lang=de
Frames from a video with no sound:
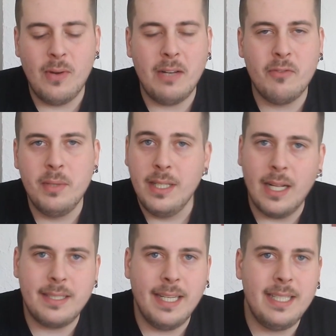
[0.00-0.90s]
wo halt für mich nicht
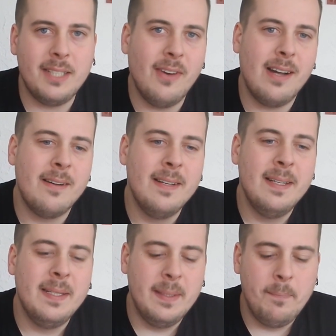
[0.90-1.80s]
alltäglich war,
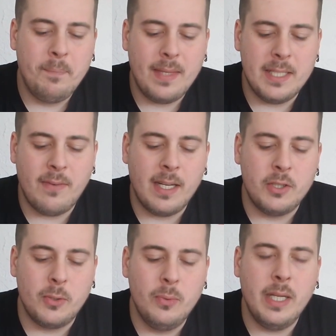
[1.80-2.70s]
es war dann
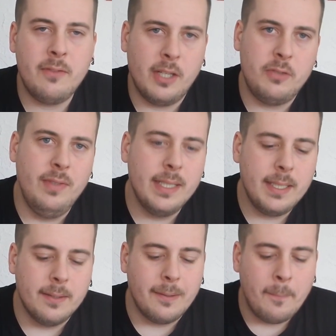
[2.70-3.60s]
schon etwas
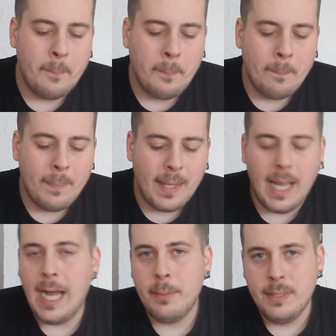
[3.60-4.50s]
schwieriger.
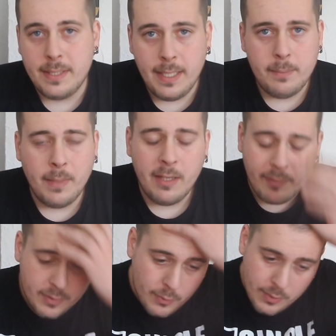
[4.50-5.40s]
Aber ihr seht, meine
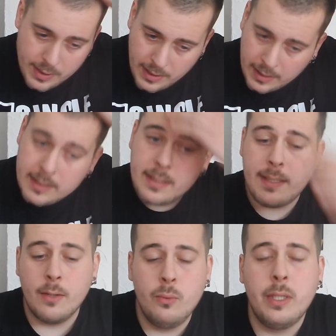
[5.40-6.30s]
Friseusin hat es
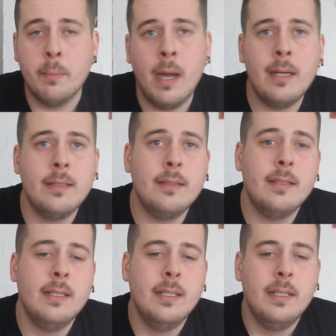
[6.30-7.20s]
sehr gut gemacht.
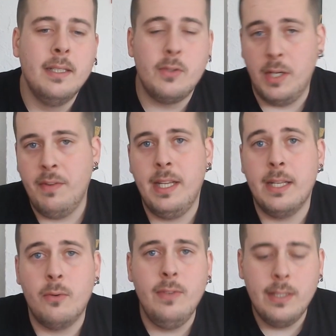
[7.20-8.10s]
Zu der werde ich
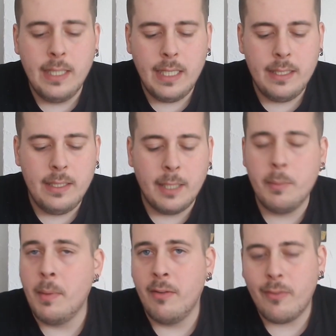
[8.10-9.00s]
auch wieder gehen. Die hat mir
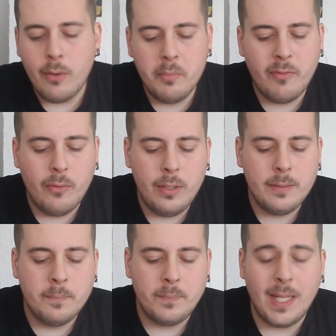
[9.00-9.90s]
meine Frau
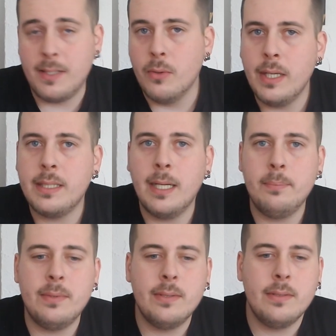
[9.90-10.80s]
empfohlen. Hat es auch recht
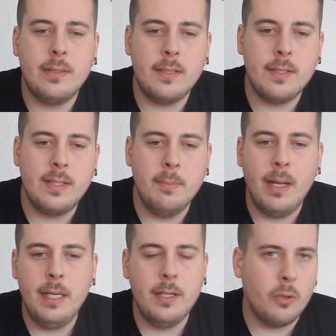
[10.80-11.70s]
gehabt. Das ist die
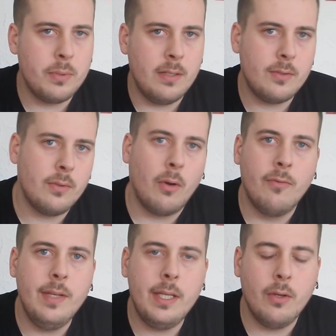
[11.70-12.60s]
Melly, die ist ein bisschen so
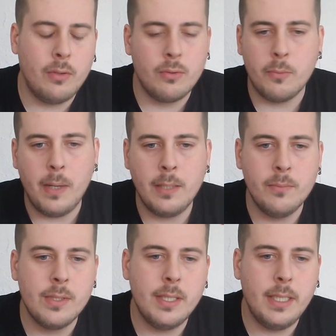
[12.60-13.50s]
drauf wie ich. Hört auch so
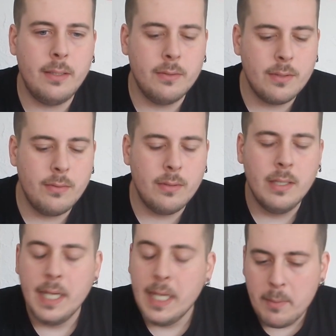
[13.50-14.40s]
Punkmusik und so.
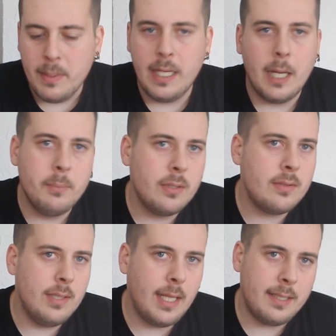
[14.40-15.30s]
Mit der haben
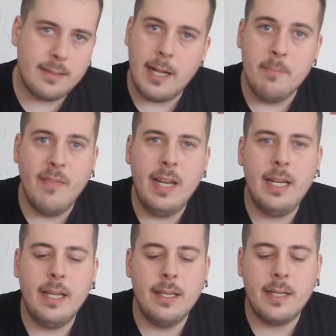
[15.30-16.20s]
wir direkt selben
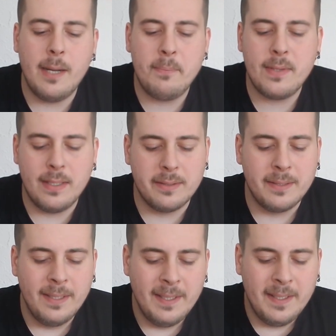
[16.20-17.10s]
Wellenlänge gehabt.
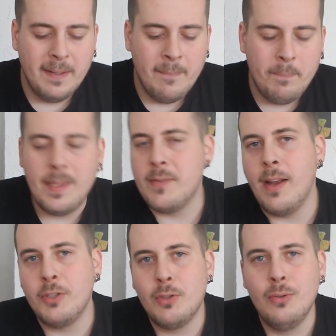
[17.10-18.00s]
Also, das
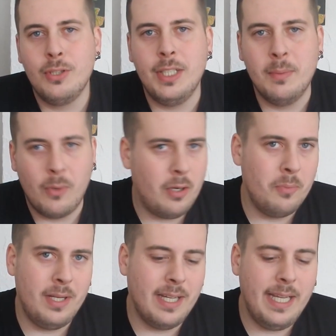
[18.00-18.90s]
war schon lustig. Man konnte auch
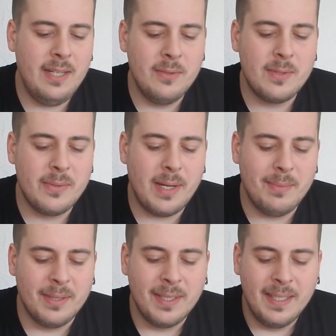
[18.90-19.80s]
mit der reden und so.
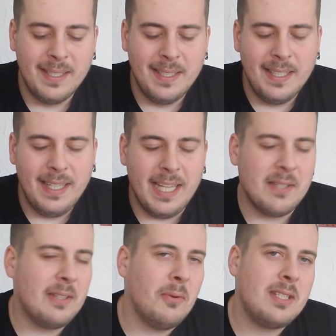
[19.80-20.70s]
Aber es
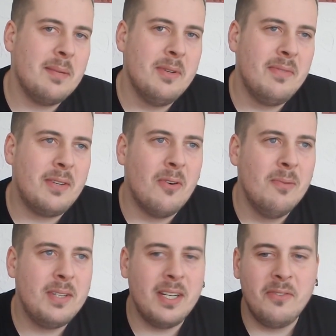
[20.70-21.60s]
war trotzdem irgendwie
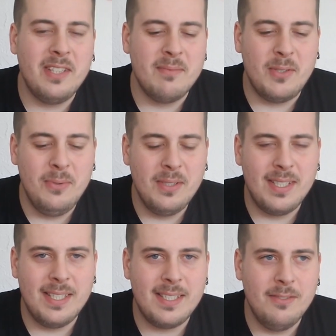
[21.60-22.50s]
komisch, dann auf diesem Stuhl zu
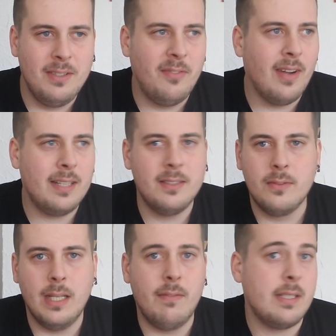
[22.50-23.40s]
sitzen. Und die fragt dann so:
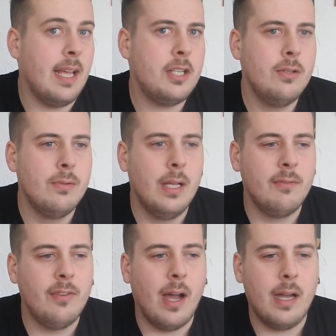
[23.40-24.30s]
Ja, was hättest du gern
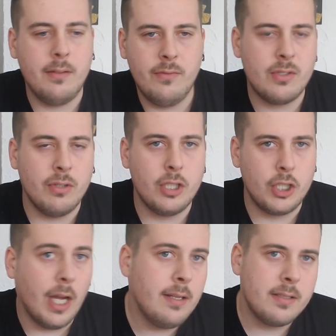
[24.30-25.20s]
für Haare? Wie soll ich die
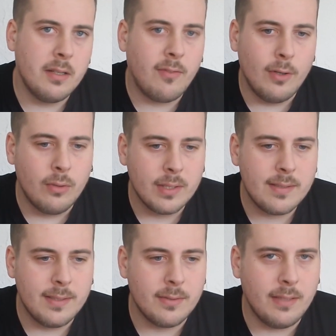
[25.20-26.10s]
schneiden? Die sind ja voll kurz.
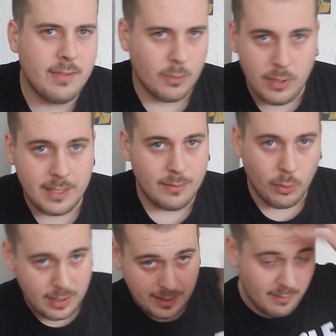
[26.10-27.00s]
Ich so: Wieso? Die sind
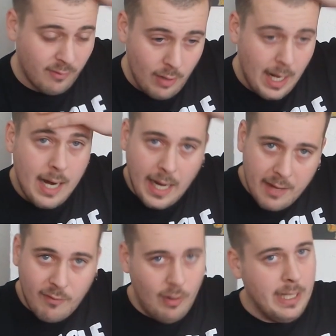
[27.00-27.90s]
kurz, die sind voll lang, ey,
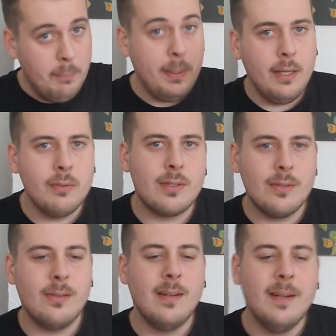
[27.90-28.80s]
voll hippie und
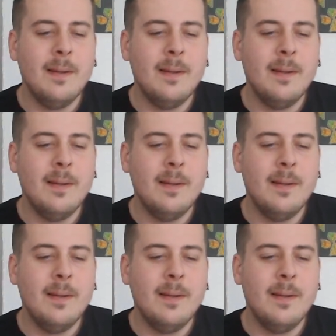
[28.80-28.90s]
so.